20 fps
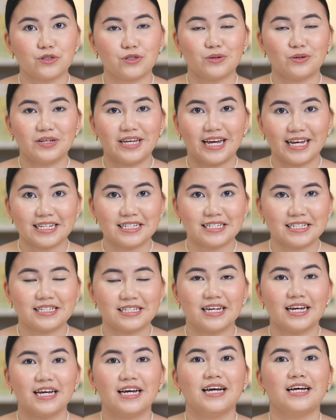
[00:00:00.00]
So yes,
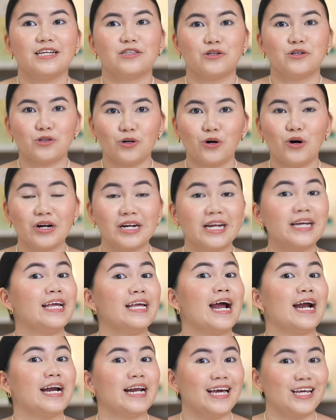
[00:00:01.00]
totoong
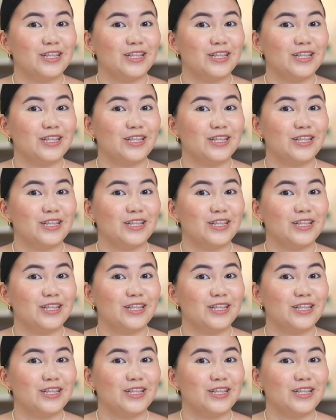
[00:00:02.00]
nangyari